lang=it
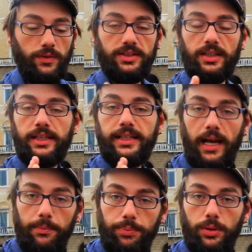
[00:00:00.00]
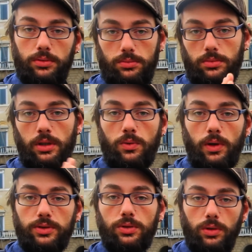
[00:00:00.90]
deve essere il campo al
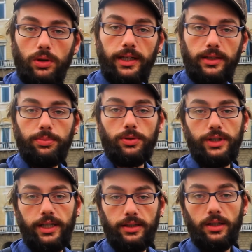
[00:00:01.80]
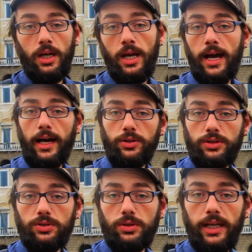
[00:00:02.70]
quale sono collegati i progetti. Allo
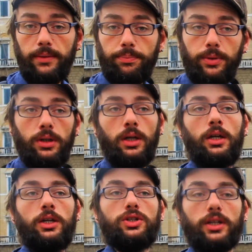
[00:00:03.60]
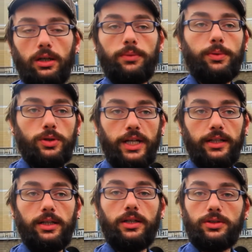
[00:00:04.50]
stesso tempo cerchiamo
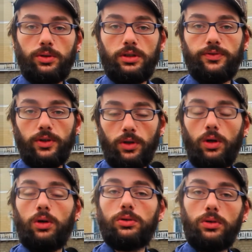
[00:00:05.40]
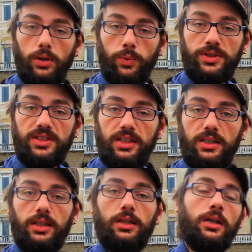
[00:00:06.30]
progetti che soddisfino otto
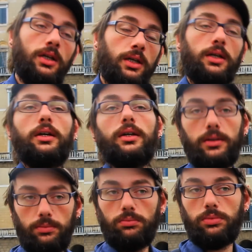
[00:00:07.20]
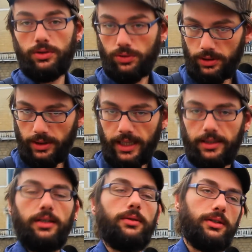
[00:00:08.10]
requisiti che sono
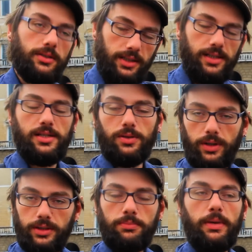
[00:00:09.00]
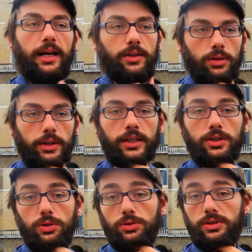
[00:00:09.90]
indicati chiaramente sia nel sito che nel bando e
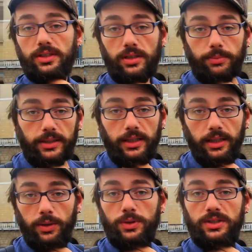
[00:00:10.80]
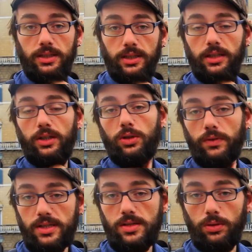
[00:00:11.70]
che sono sostanzialmente i requisiti di
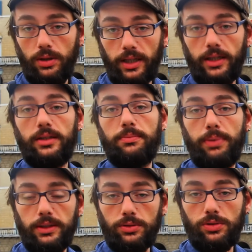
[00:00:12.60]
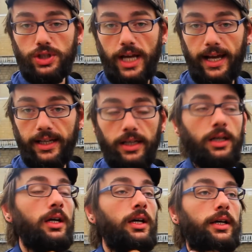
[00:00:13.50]
innovazione, di impatto sociale
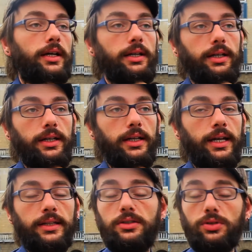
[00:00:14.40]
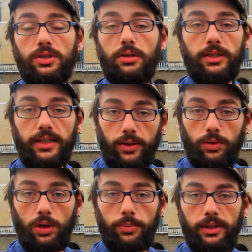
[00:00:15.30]
eh, e di sostenibilità
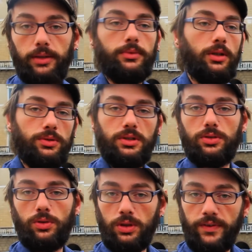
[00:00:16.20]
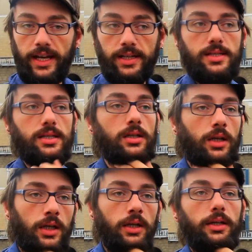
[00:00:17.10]
economica. I requisiti sono diversi,
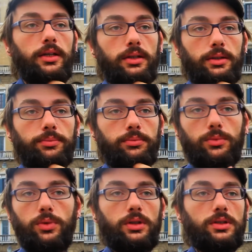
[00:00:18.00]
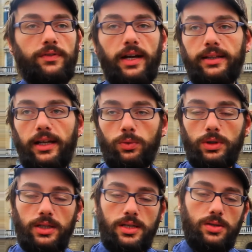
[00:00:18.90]
ehm, quindi si va
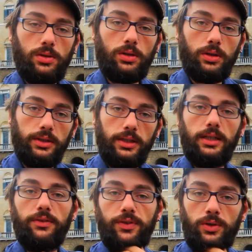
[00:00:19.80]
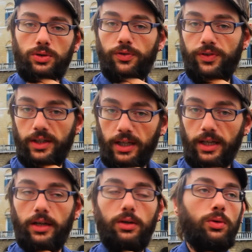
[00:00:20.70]
dall'utilizzo di
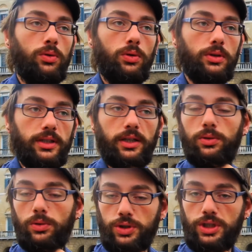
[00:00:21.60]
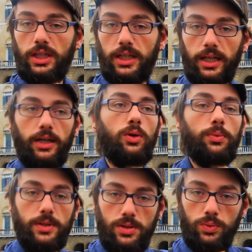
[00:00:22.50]
filosofie o tecnologie
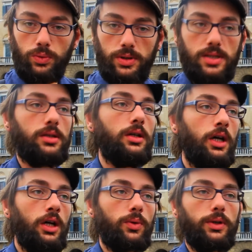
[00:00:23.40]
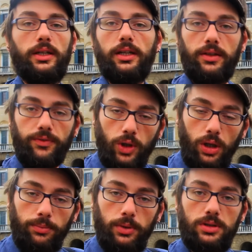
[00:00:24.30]
open source, quindi Creative
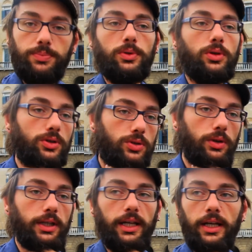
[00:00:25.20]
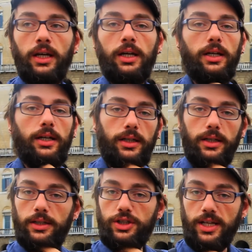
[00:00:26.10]
Commons piuttosto che
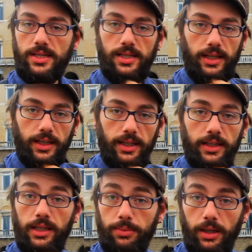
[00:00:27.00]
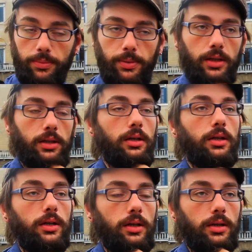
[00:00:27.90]
eh, licenze libere per,
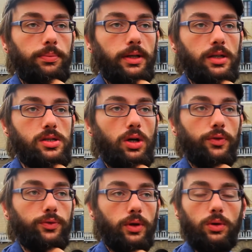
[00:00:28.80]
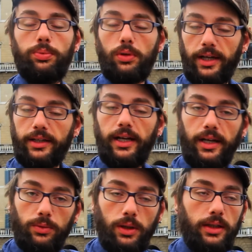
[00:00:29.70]
eh, per, il software oppure anche
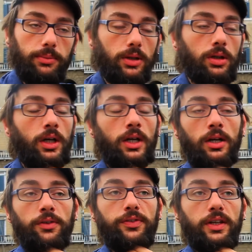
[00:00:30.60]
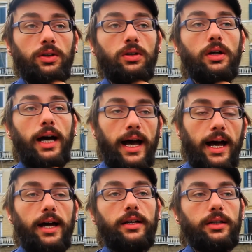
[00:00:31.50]
hardware libero, fino
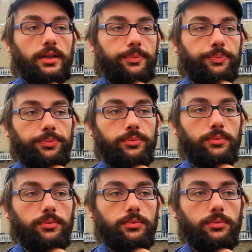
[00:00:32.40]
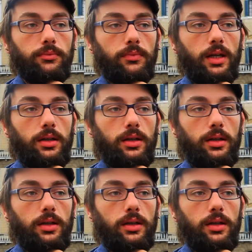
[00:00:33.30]
a ehm,